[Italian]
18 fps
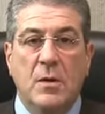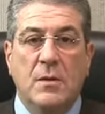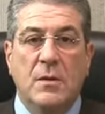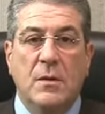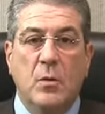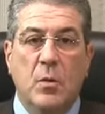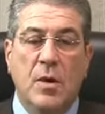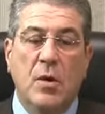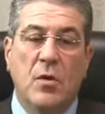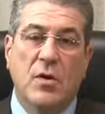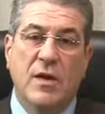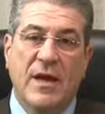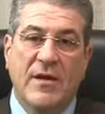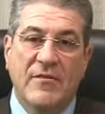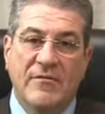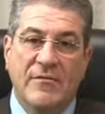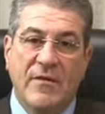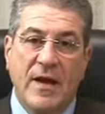di quello che
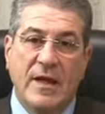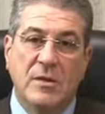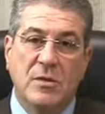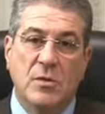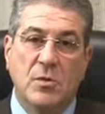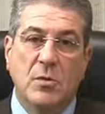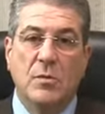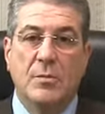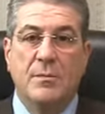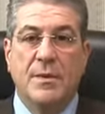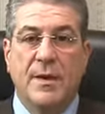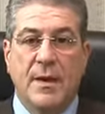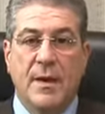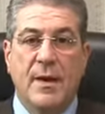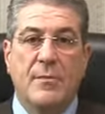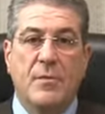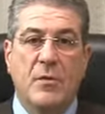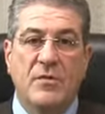ha fatto per
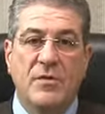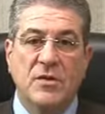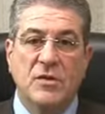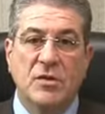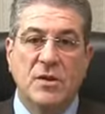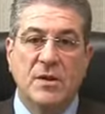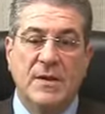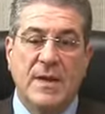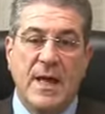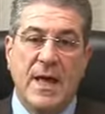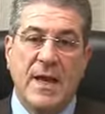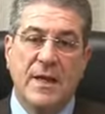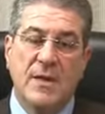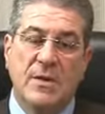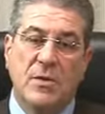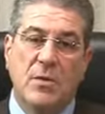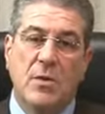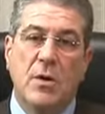la provincia di
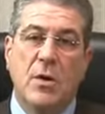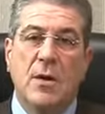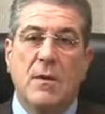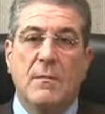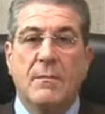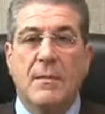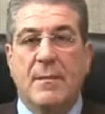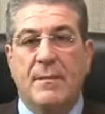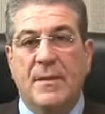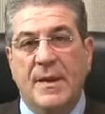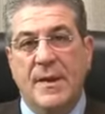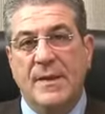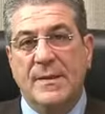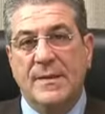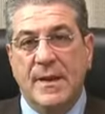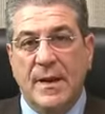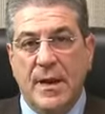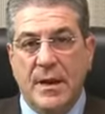Taranto, ma per
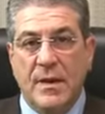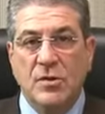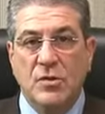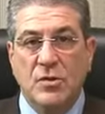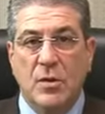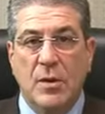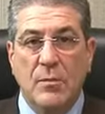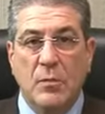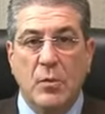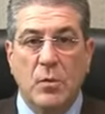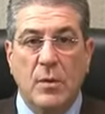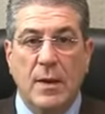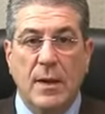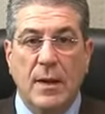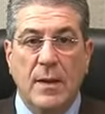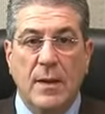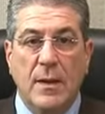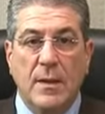l'intera regione
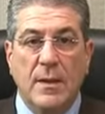Puglia.